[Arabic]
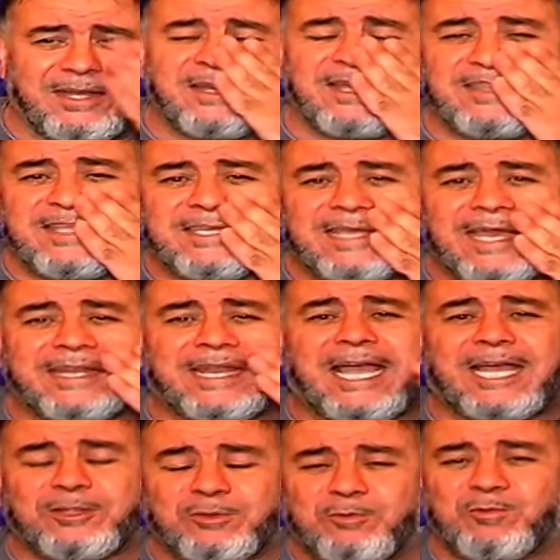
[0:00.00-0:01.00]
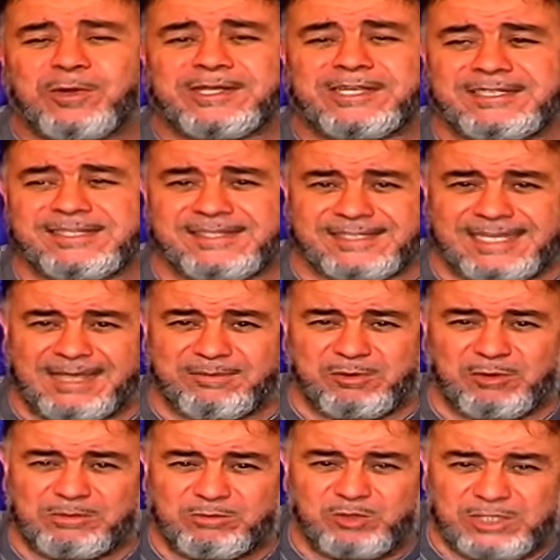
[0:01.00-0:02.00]
الذي كان عدوا للإسلام
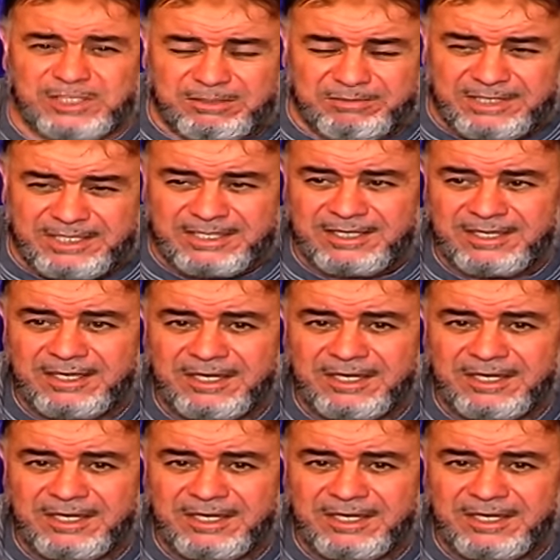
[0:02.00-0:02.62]
والمسلمين